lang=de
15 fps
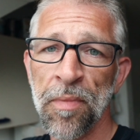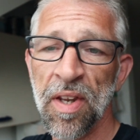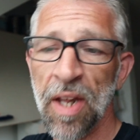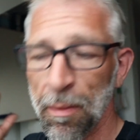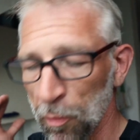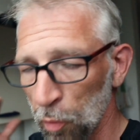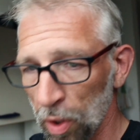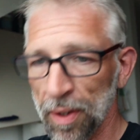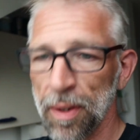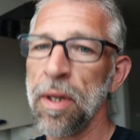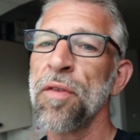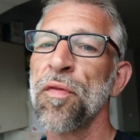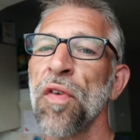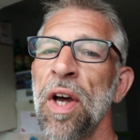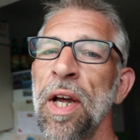Ich habe morgen
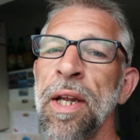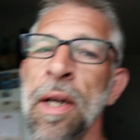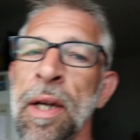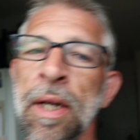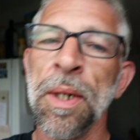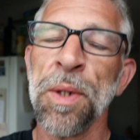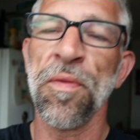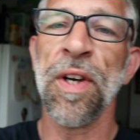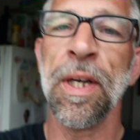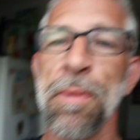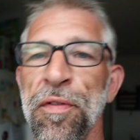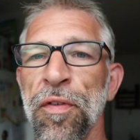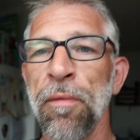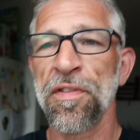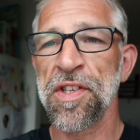nicht frei, Ich werde
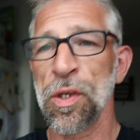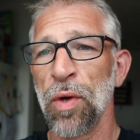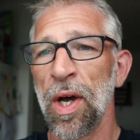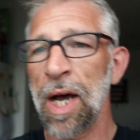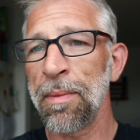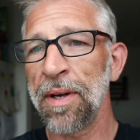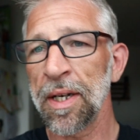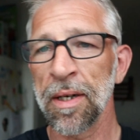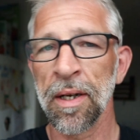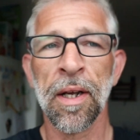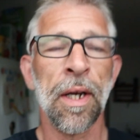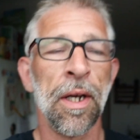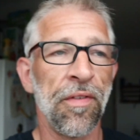bis 15 Uhr arbeiten.